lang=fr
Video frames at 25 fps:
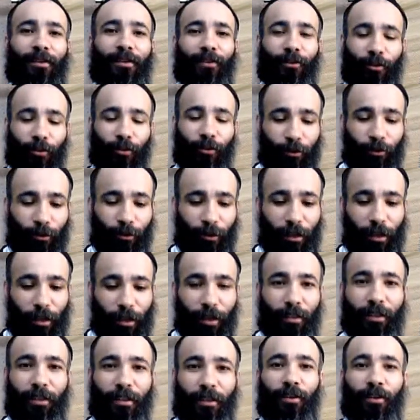Aujourd'hui,
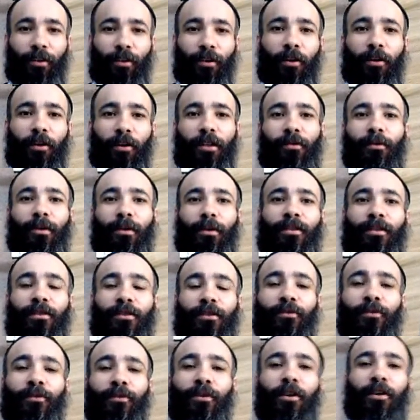lundi de Cholomoet
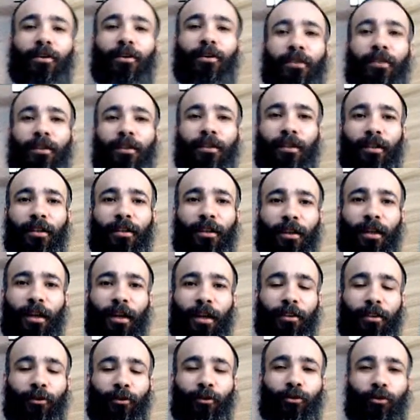Sukkot,
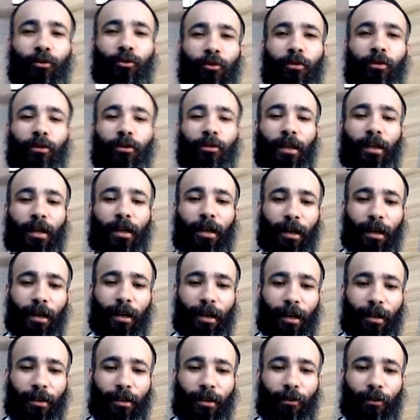à deux jours de
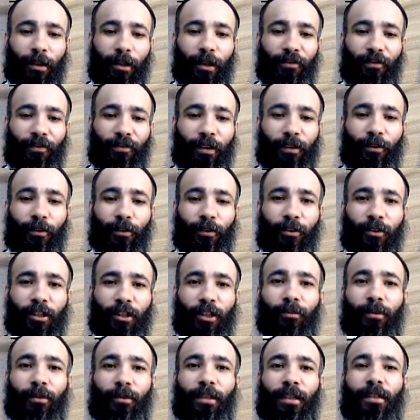la, de la fête de
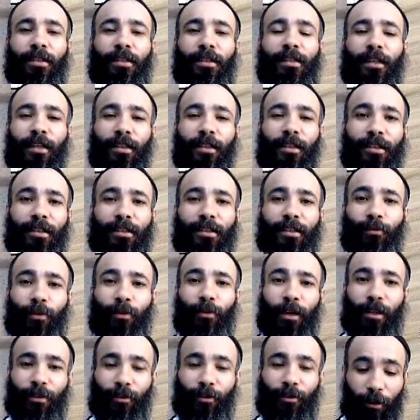Shemini Atzalat
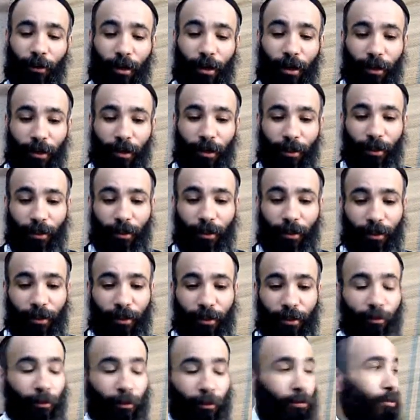Simchat Torah,
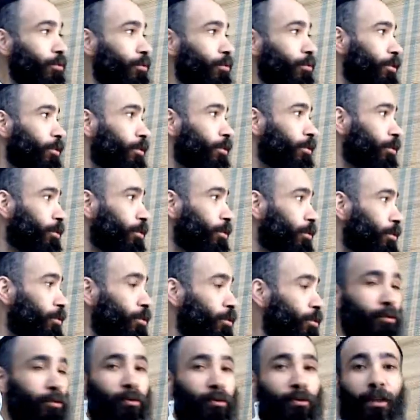qui vont donc
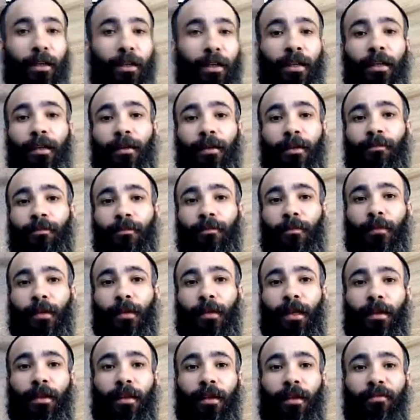clôturer
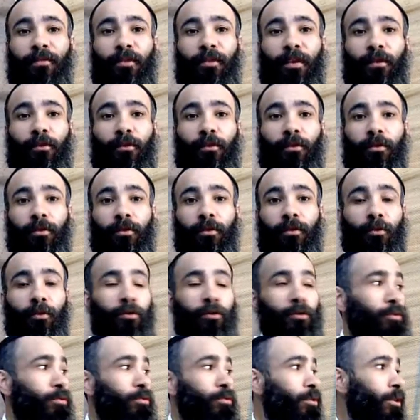la fête de, de
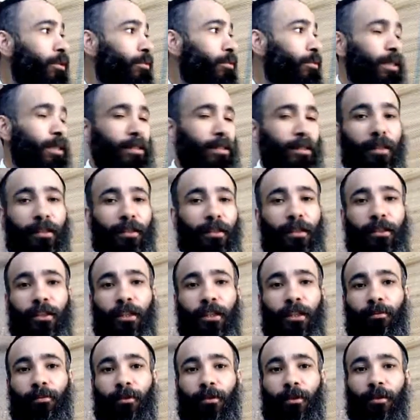Sukkot Bezrat
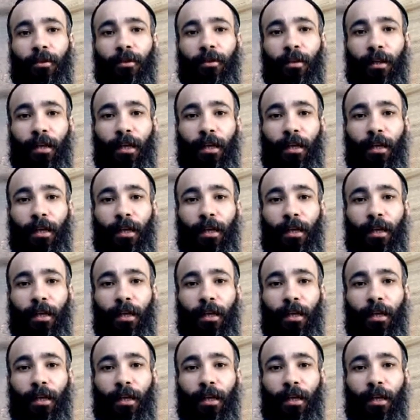euh,